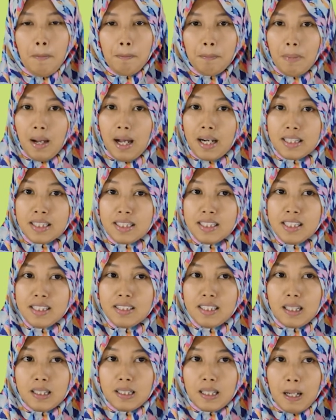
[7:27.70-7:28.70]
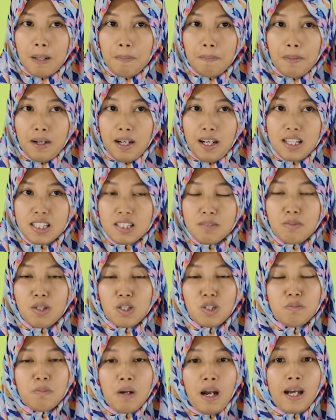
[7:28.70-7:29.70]
padi dan kapas
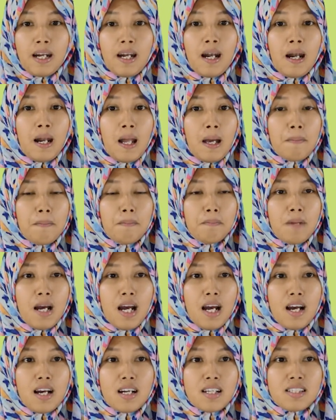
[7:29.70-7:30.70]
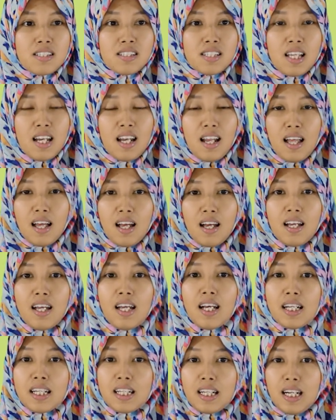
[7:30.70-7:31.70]
merupakan lambang sila
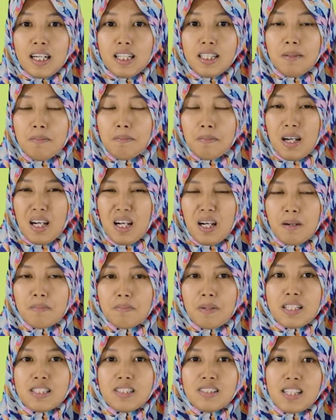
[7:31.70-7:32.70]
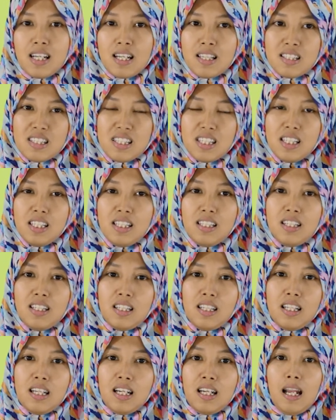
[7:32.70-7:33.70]
kelima
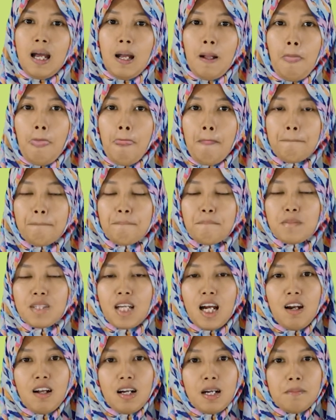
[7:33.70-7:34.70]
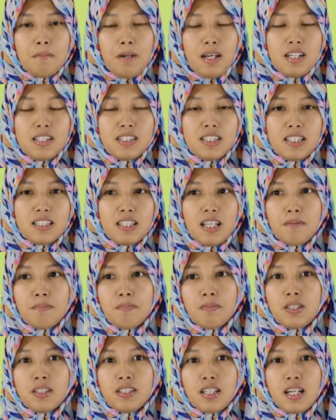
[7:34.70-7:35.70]
Pancasila. Kalau kemarin kita
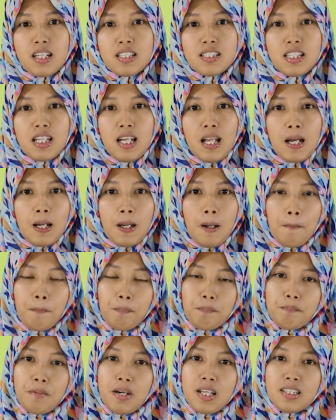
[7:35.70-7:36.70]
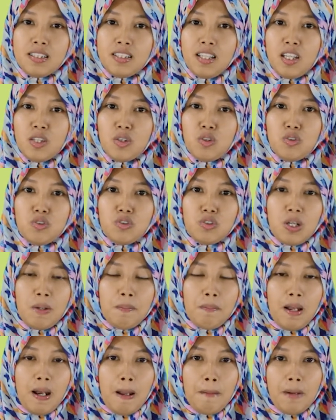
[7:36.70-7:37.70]
tentang sila keempat yaitu
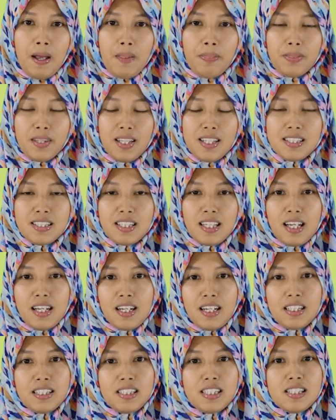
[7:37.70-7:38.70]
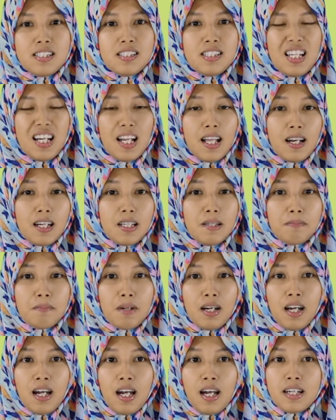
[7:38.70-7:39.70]
kepala Banten, sekarang di sila
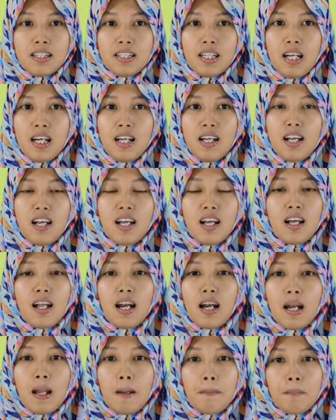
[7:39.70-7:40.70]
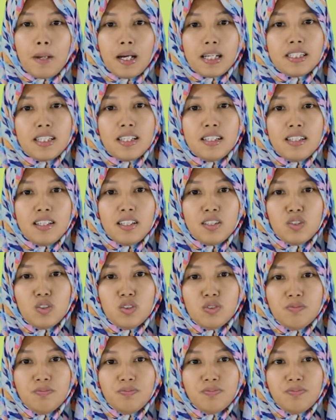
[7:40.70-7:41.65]
lima ada lambangnya yaitu